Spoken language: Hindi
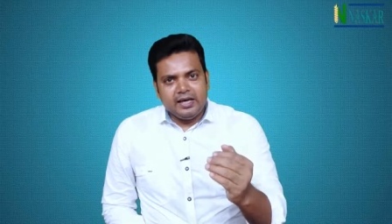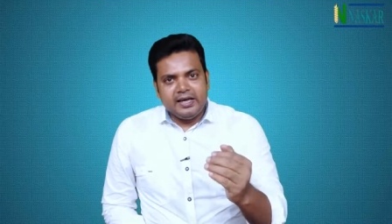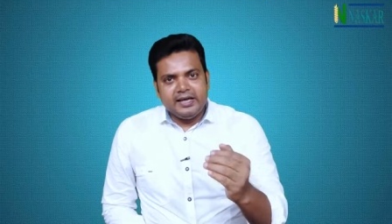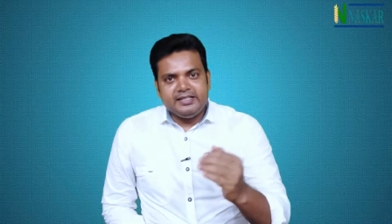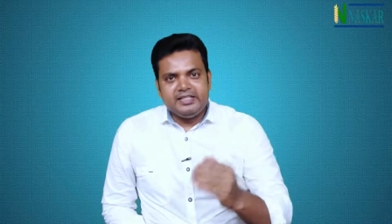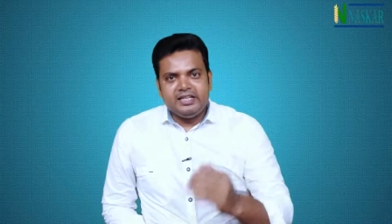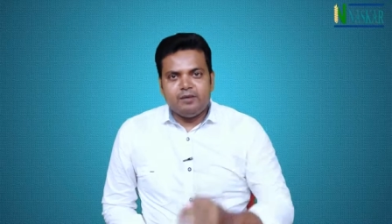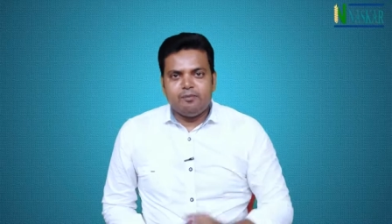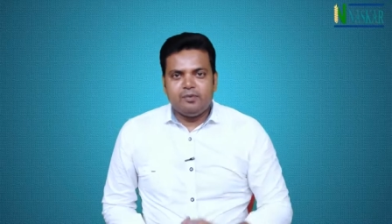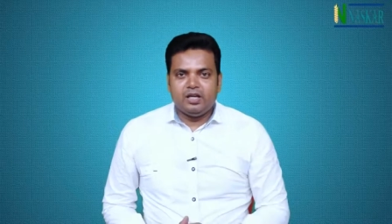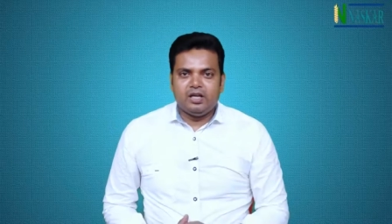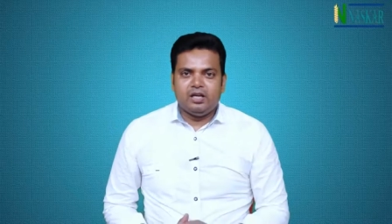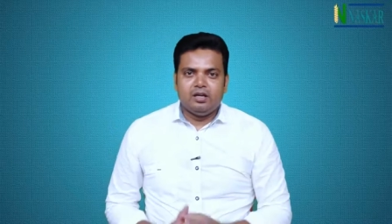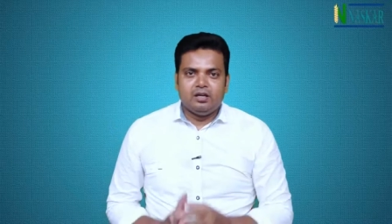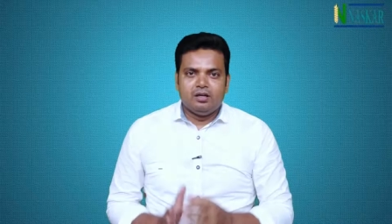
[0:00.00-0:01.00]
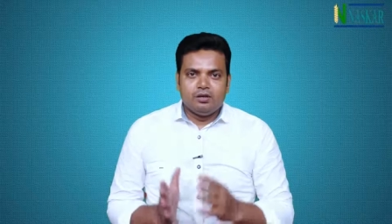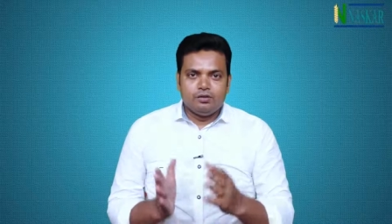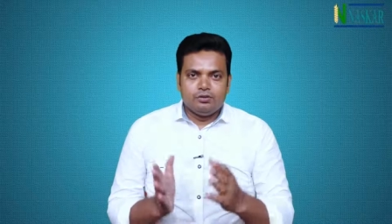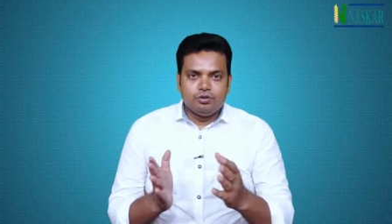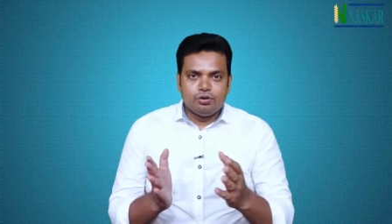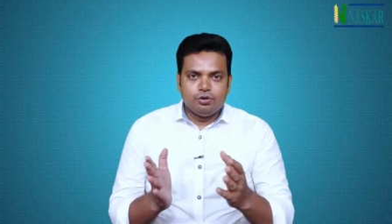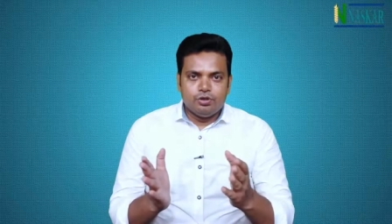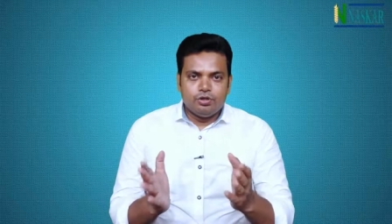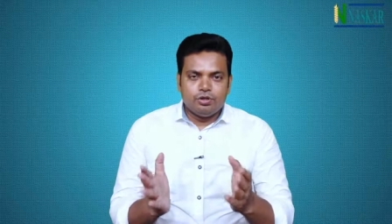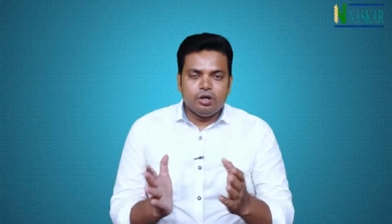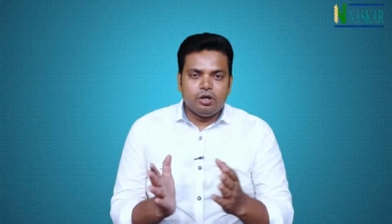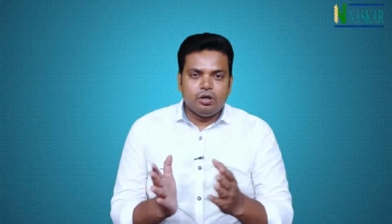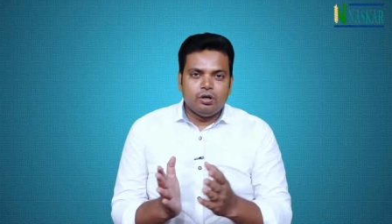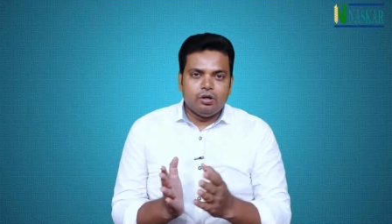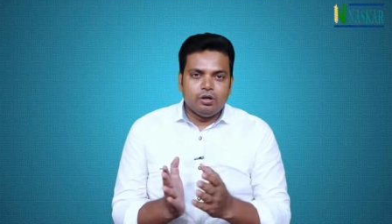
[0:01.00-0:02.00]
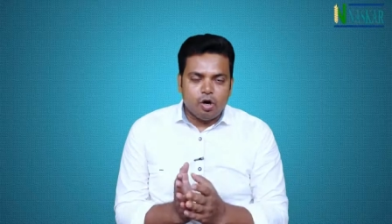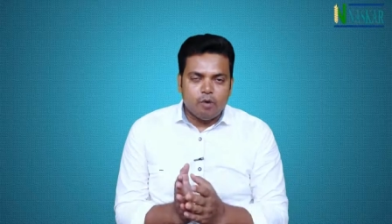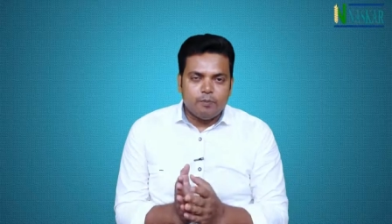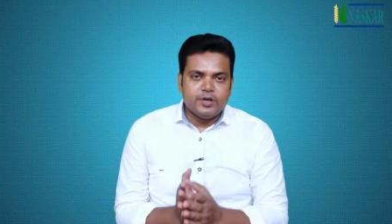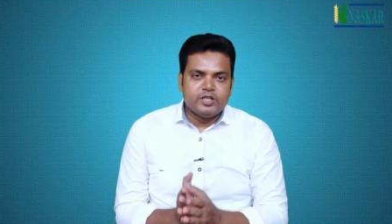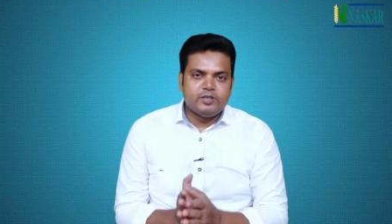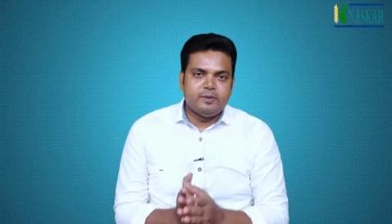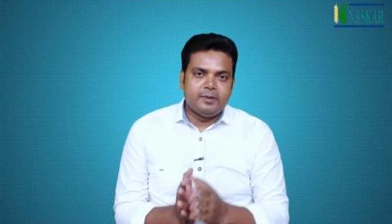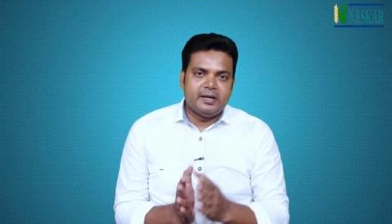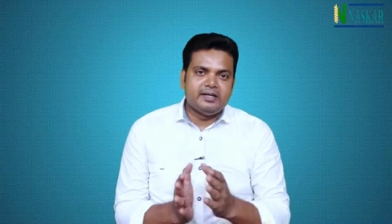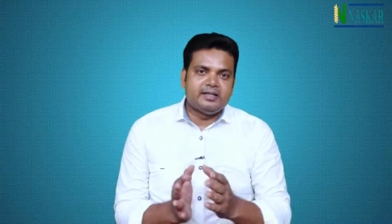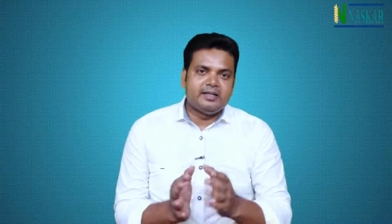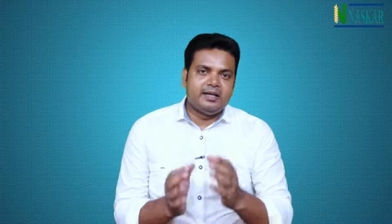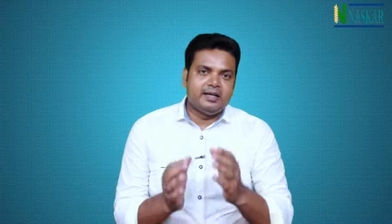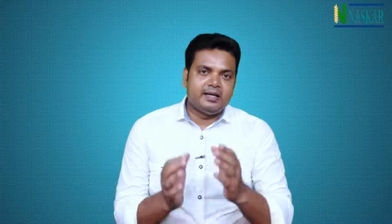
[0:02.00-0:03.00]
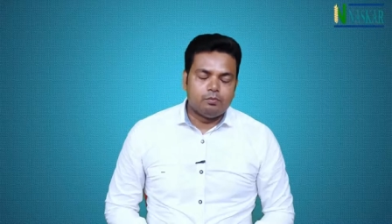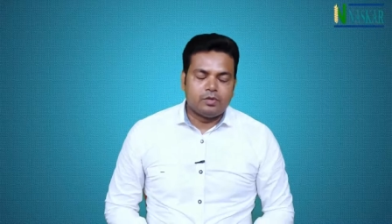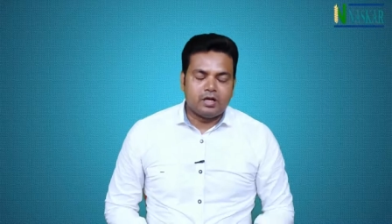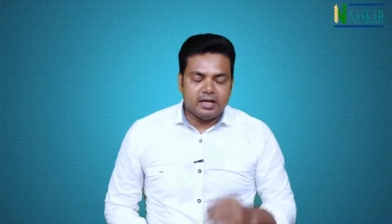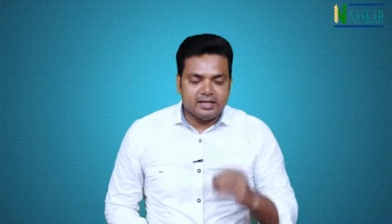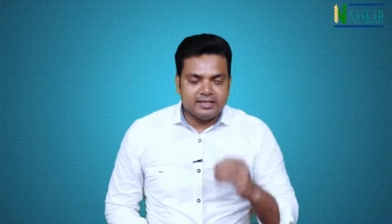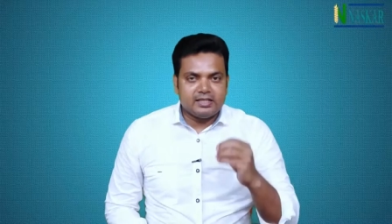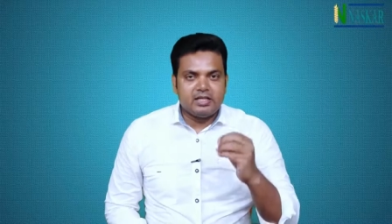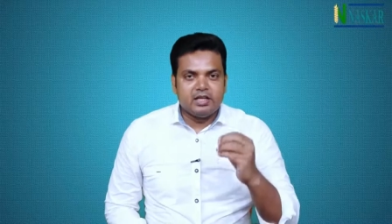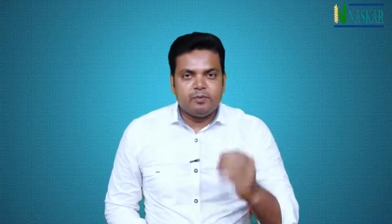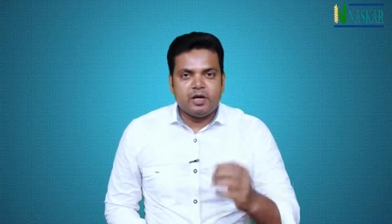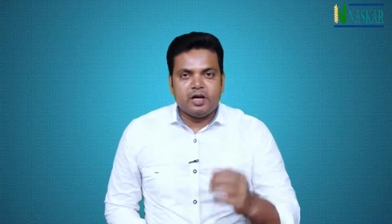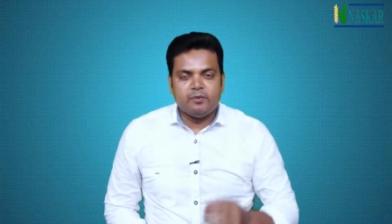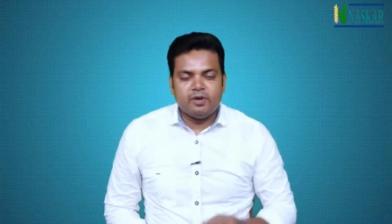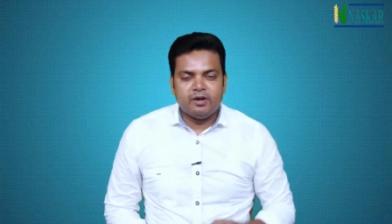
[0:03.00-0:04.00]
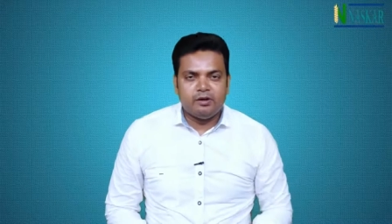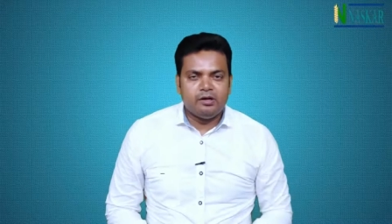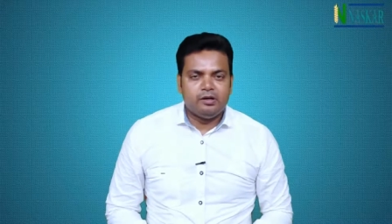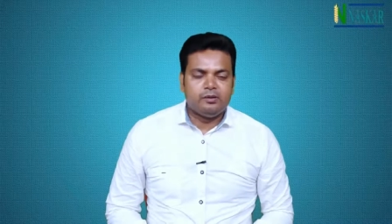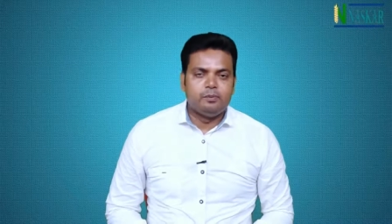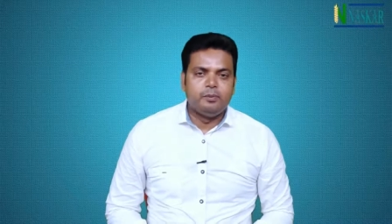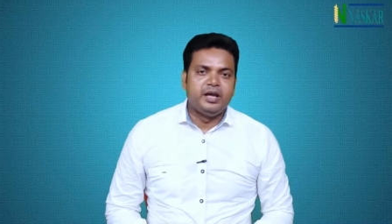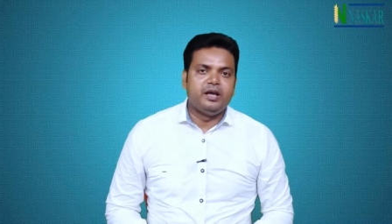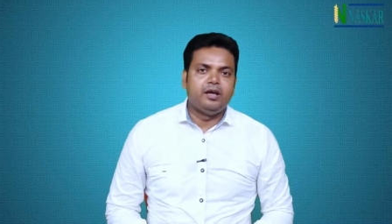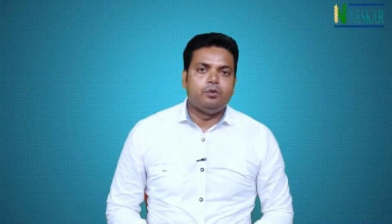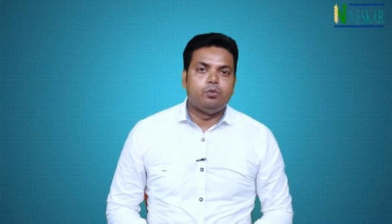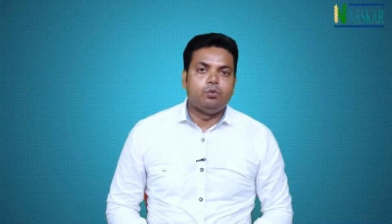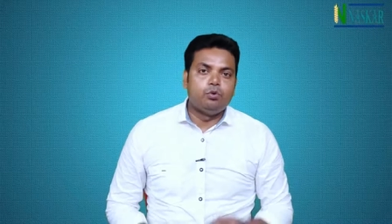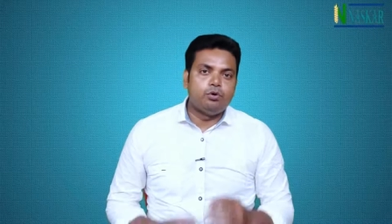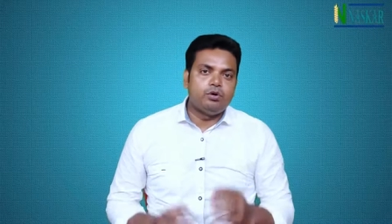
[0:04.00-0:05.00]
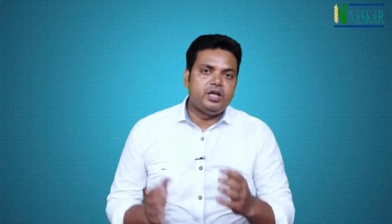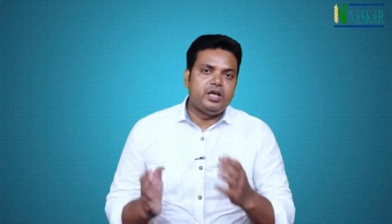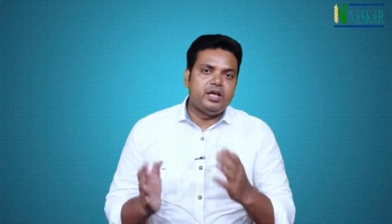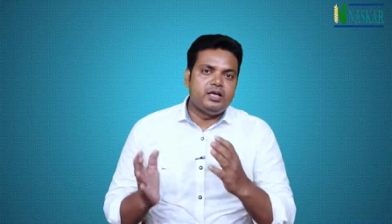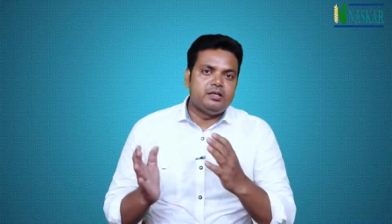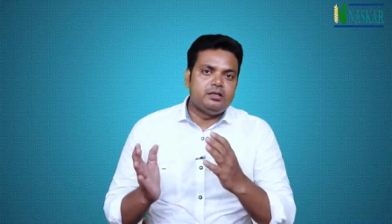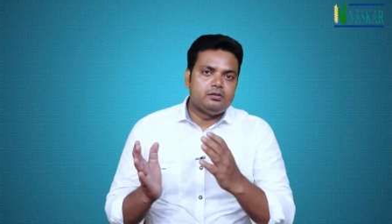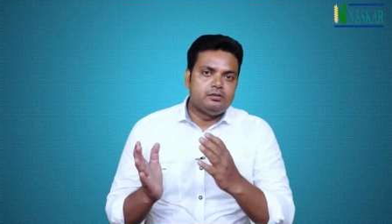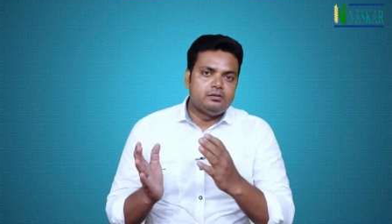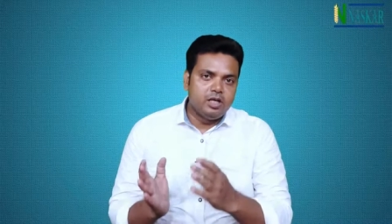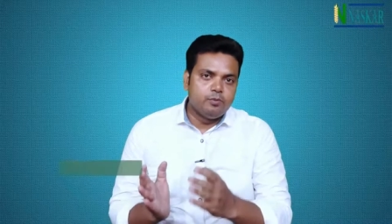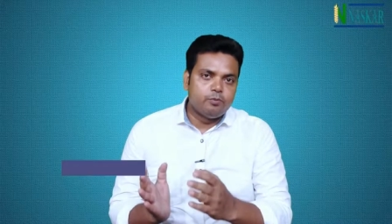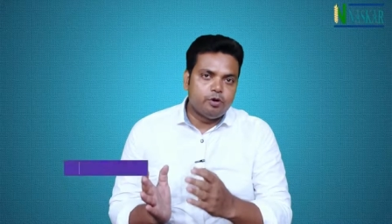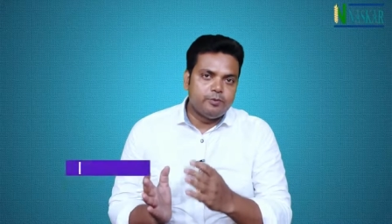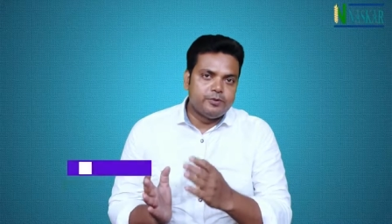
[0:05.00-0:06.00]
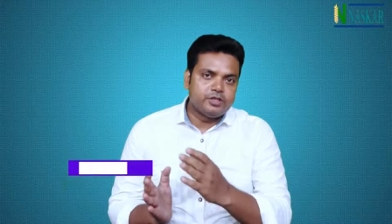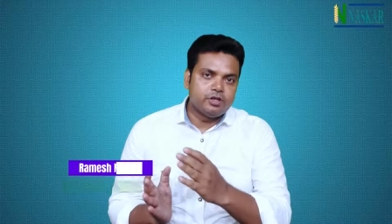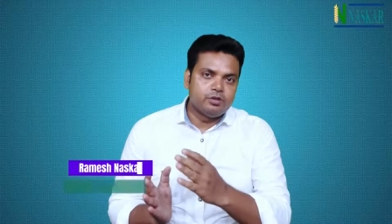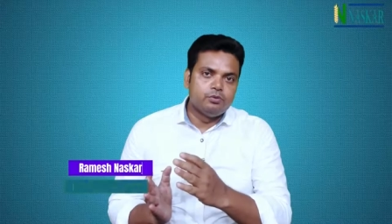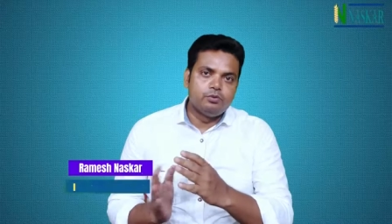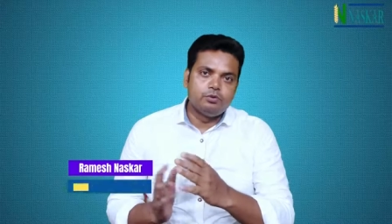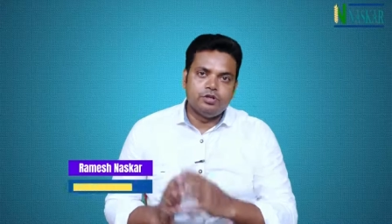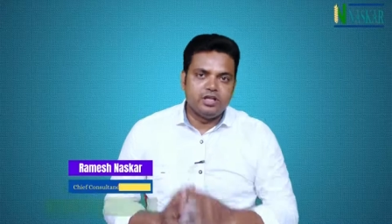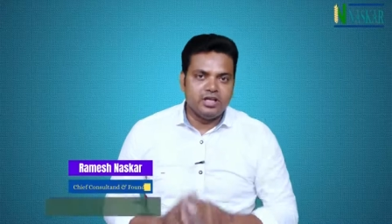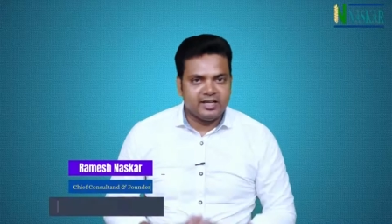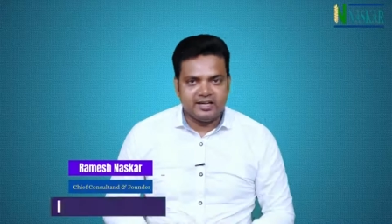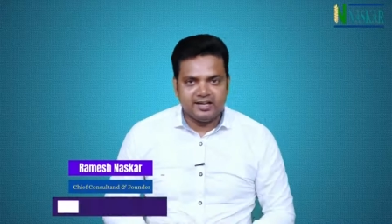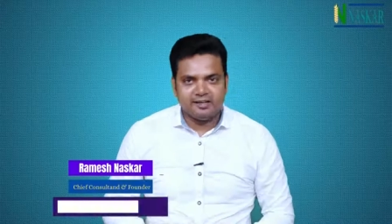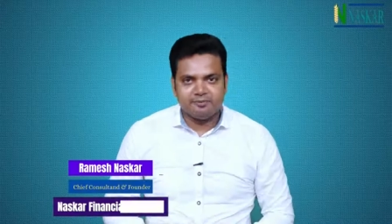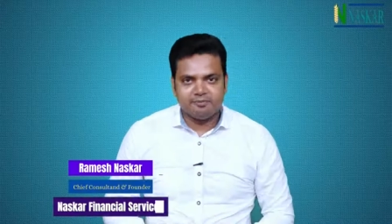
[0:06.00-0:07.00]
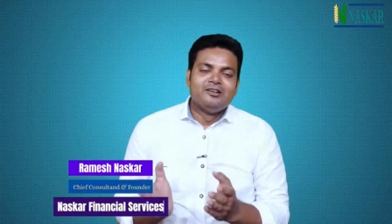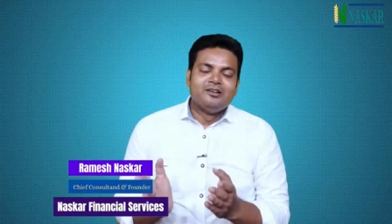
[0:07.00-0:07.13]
एजीएम ने जो रीजनल ऑफिस में बैठता है कलेक्शन डिपार्टमेंट में उन्होंने ये इन्फॉर्मेशन उनको दिया है